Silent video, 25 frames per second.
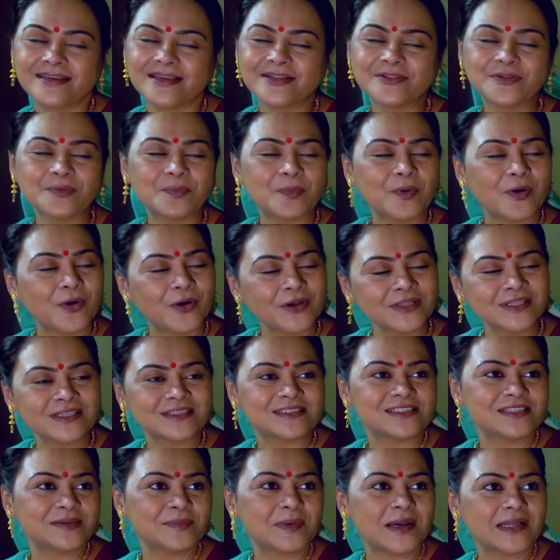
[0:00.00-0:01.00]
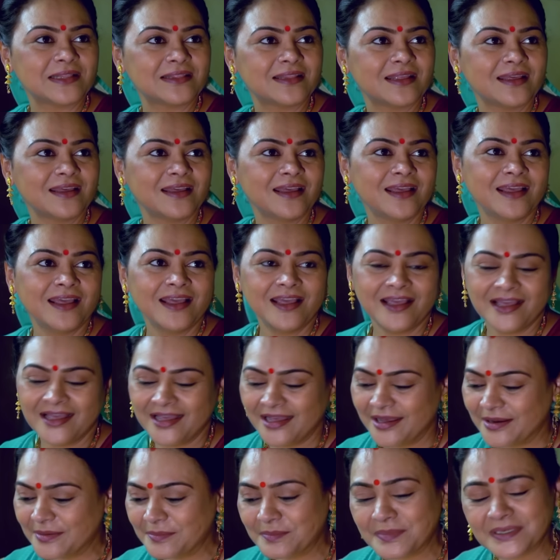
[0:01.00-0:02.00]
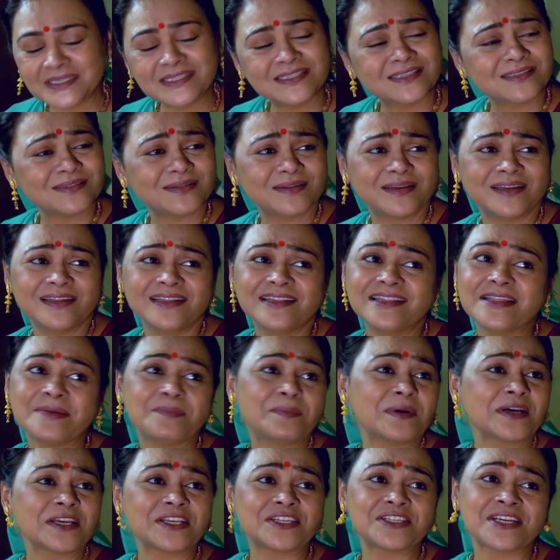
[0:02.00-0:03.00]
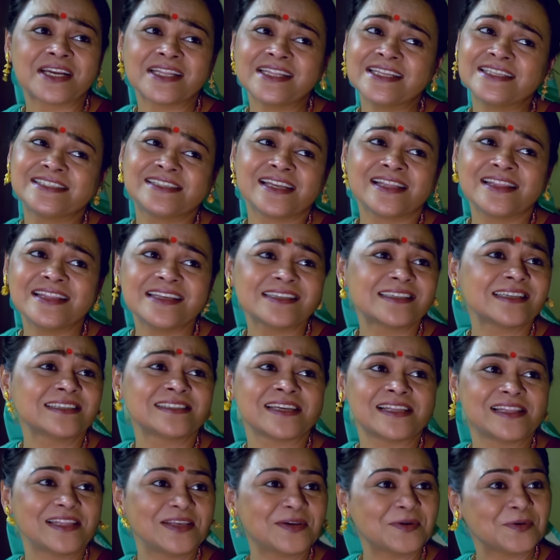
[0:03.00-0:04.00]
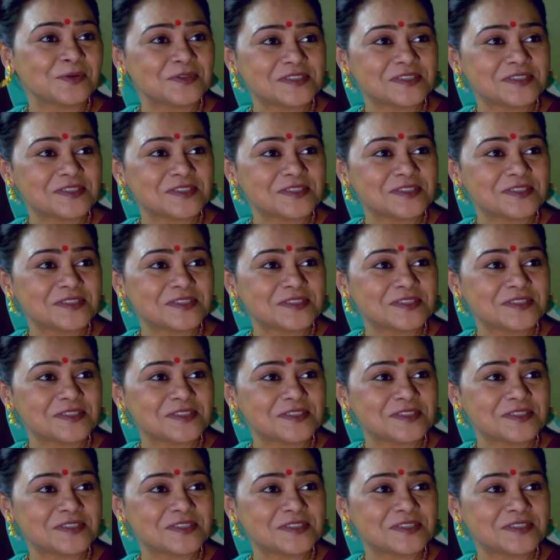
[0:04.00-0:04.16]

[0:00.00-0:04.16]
এই তো খুব ভালো কথা শুধু দীপকের বিয়েটা তাড়াতাড়ি